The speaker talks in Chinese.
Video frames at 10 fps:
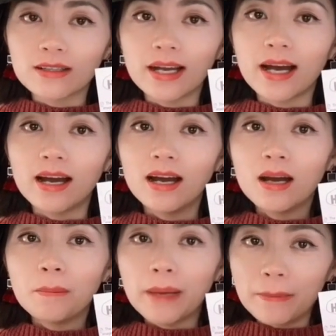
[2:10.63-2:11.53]
了
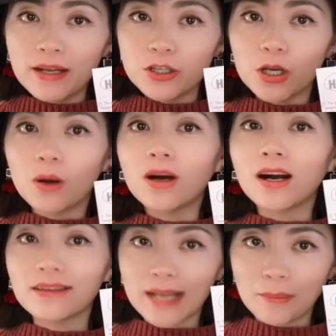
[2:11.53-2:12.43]
北半球
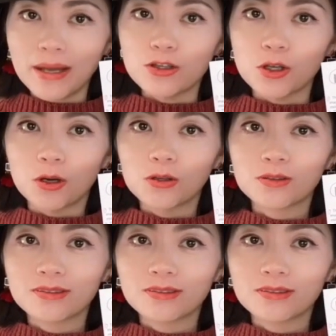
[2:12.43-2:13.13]
和南半球。